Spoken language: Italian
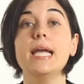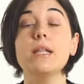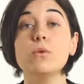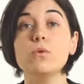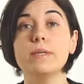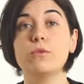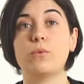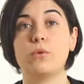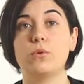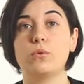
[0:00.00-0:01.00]
Il documento
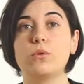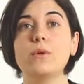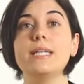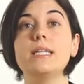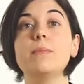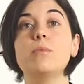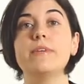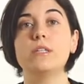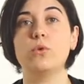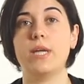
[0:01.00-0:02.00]
prodotto è di tipo
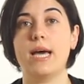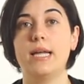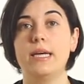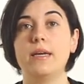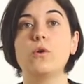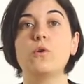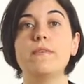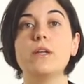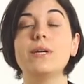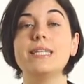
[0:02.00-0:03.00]
vettoriale,
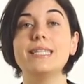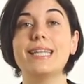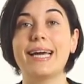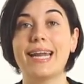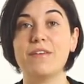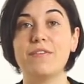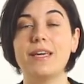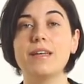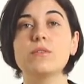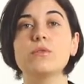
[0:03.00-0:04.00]
ovvero le entità
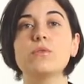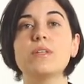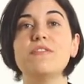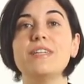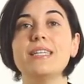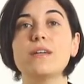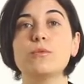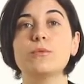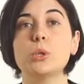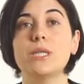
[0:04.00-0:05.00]
grafiche sono definite
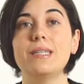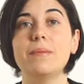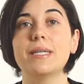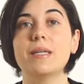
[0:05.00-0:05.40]
come oggetti